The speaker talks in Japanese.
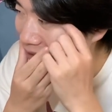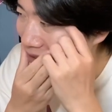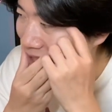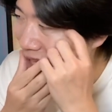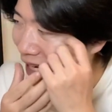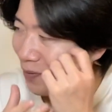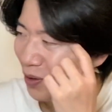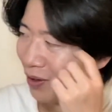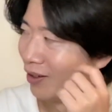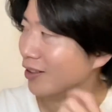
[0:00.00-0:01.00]
みたいな、なんか
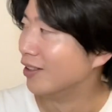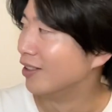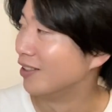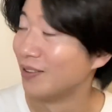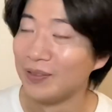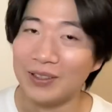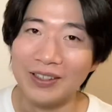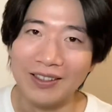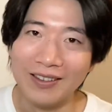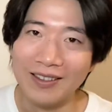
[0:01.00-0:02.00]
もう、
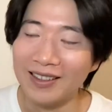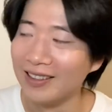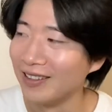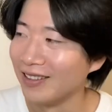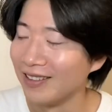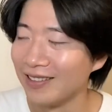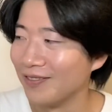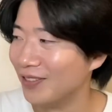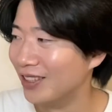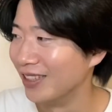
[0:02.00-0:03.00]
もう、
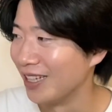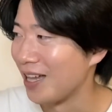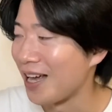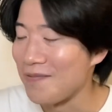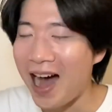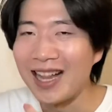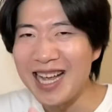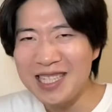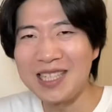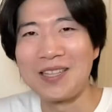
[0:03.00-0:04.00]
もうね、なんか今
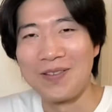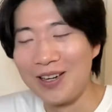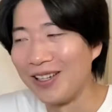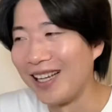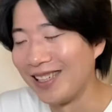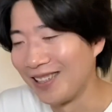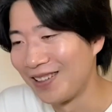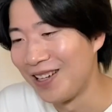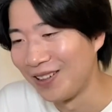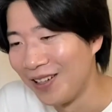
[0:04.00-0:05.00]
話してても、なん
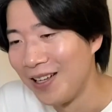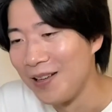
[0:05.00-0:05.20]
か、